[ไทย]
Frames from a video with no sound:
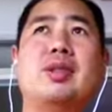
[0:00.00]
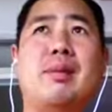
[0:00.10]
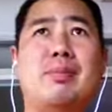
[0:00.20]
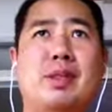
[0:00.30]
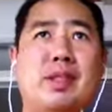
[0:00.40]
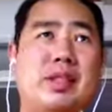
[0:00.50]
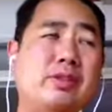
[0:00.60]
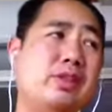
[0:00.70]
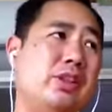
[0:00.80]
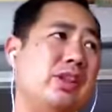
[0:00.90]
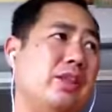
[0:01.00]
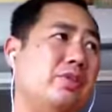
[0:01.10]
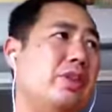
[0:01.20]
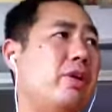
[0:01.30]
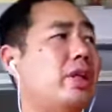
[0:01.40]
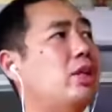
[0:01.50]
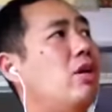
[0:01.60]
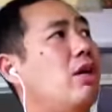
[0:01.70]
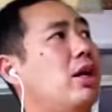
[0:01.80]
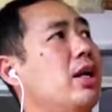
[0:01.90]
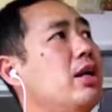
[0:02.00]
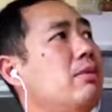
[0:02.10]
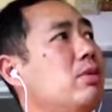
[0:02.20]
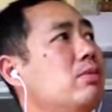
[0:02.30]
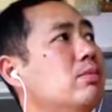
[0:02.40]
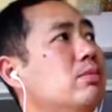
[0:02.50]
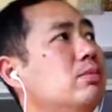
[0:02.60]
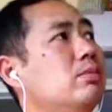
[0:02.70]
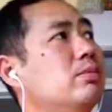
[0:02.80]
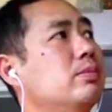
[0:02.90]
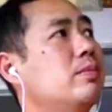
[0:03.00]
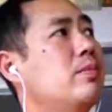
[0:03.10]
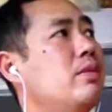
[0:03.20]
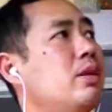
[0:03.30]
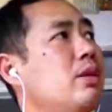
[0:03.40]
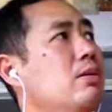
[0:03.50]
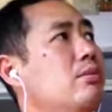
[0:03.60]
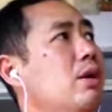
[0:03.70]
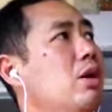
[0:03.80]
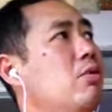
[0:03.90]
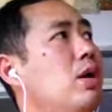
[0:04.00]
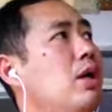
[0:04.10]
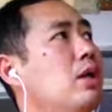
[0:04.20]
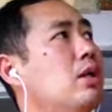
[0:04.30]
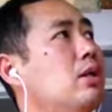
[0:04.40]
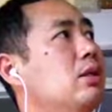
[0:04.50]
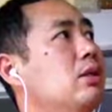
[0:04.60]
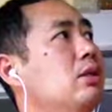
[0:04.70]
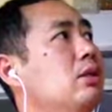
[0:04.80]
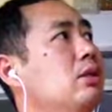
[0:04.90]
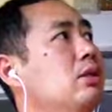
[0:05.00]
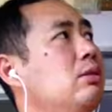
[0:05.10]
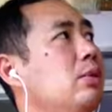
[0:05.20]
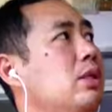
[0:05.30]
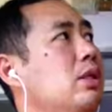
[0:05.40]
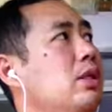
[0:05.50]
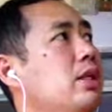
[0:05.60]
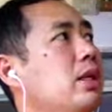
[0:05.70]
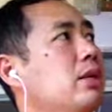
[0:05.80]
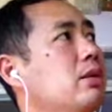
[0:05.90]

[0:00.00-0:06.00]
กลับมาที่หนังสือเดอะซีเกตต่อนะฮะ ผมมองว่าบางทีเนี่ย